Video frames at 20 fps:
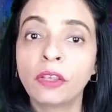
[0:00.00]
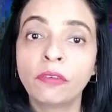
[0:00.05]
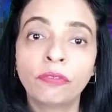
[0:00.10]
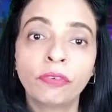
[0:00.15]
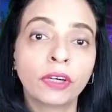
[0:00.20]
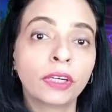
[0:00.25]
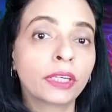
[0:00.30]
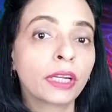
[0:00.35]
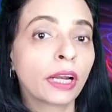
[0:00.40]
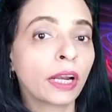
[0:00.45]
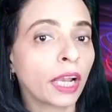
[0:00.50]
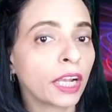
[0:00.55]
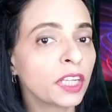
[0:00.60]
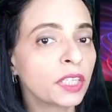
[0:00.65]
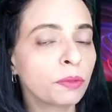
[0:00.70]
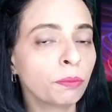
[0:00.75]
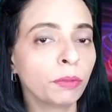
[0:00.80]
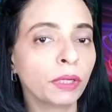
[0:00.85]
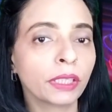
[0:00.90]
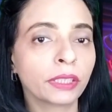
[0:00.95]
सही
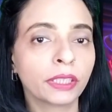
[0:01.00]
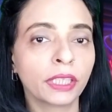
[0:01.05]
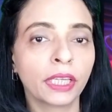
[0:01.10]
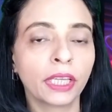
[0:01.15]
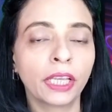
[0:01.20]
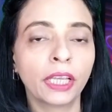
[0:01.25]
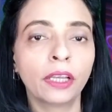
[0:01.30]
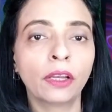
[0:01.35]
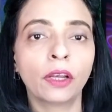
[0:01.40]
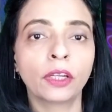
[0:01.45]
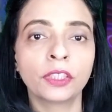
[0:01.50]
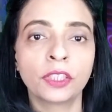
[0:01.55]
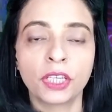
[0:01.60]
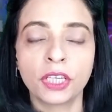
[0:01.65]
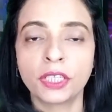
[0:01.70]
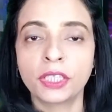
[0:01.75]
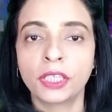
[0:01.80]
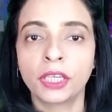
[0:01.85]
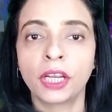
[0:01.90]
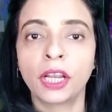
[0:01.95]
फर्टिलाइज मिलते हैं
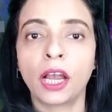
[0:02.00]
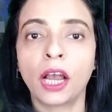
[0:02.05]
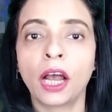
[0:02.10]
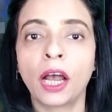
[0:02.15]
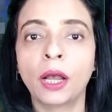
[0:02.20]
जिससे